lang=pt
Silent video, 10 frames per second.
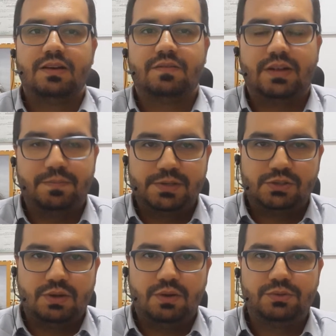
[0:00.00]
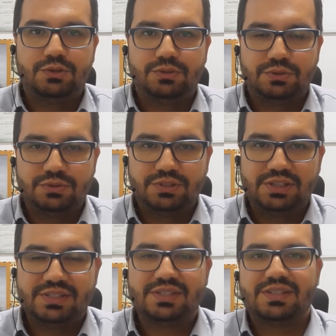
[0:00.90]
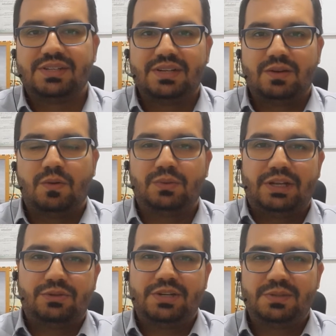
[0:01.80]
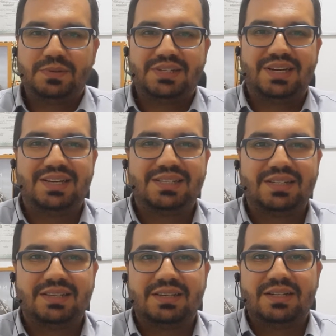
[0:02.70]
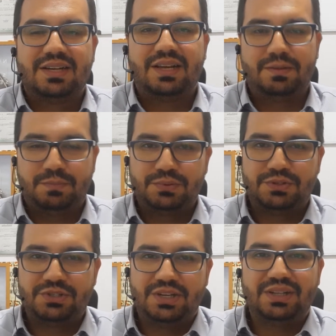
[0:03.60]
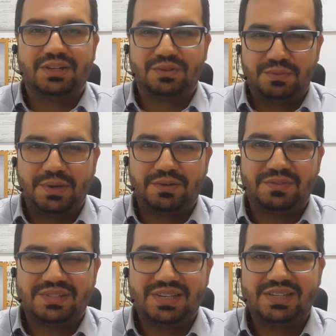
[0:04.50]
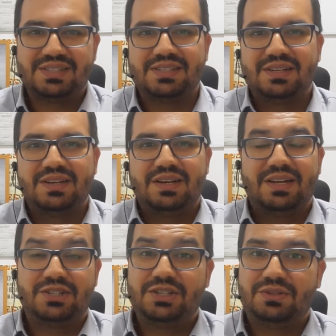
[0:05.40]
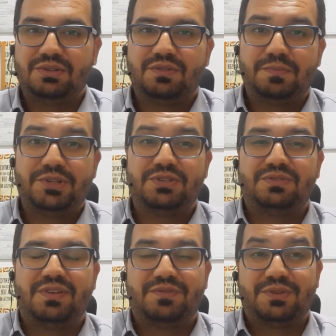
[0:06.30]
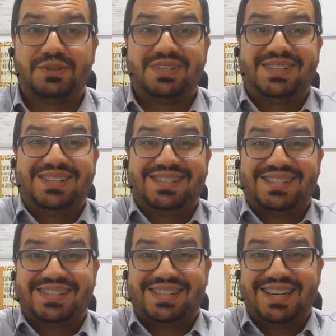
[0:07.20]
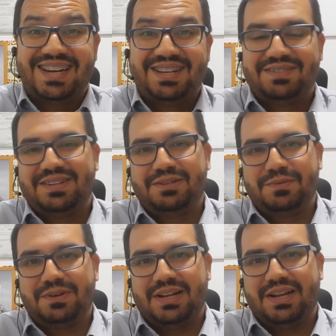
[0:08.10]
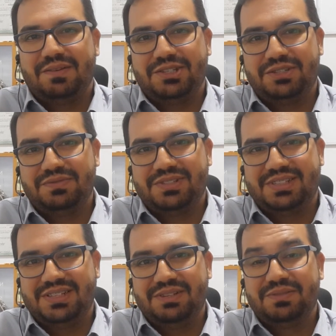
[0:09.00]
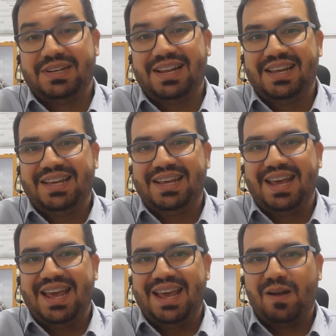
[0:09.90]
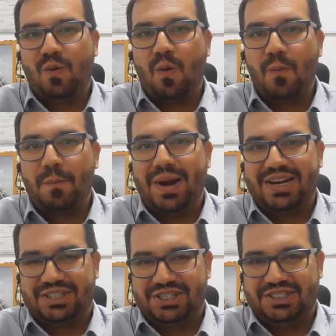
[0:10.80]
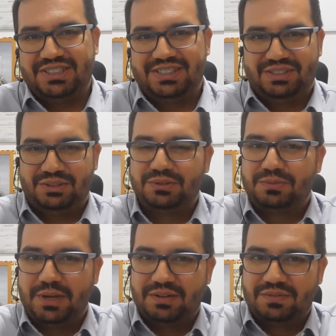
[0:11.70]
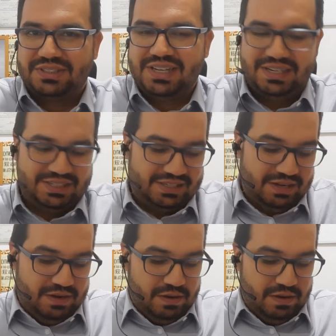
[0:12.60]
Fala pessoal, Nildo Nunes, contador especialista em imposto de renda. Tudo bem com vocês? Antes de tudo, vou pedir um favor: se inscreva aí no meu canal, ative o sininho, clique e compartilhe. Tudo bem com vocês?